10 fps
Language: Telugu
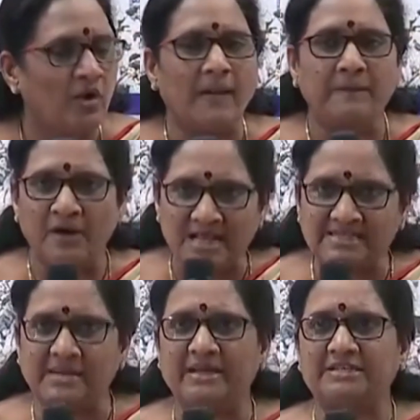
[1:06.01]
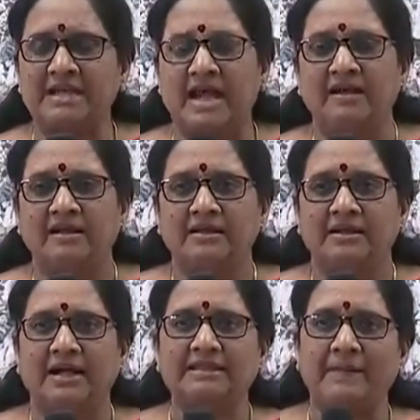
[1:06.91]
ఒక పునఃసమీక్ష
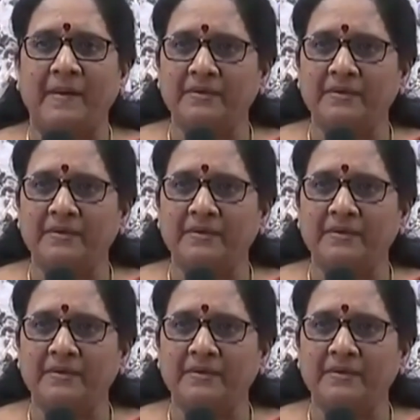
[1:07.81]
గత